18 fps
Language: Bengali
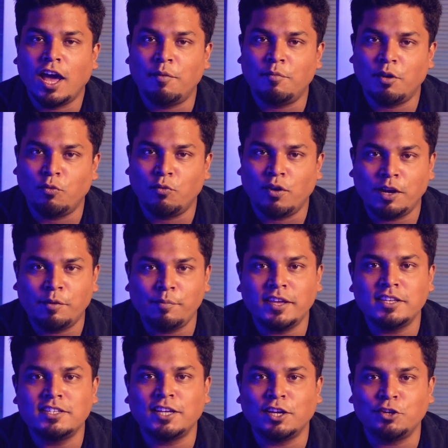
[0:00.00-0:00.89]
আমরা ওয়ান
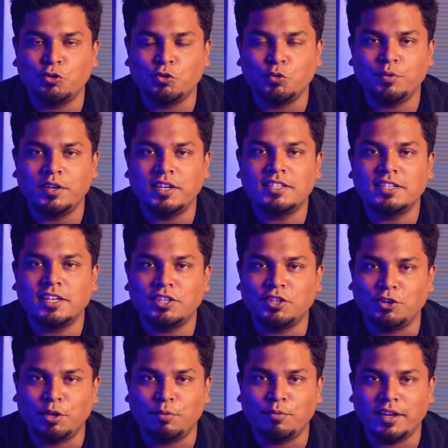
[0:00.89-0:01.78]
বিএইচকে টু বিএইচকে
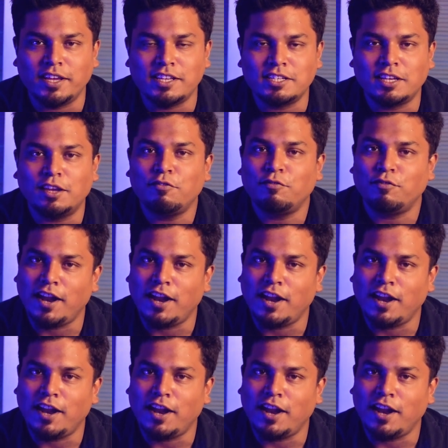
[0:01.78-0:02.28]
থ্রি বিএইচকে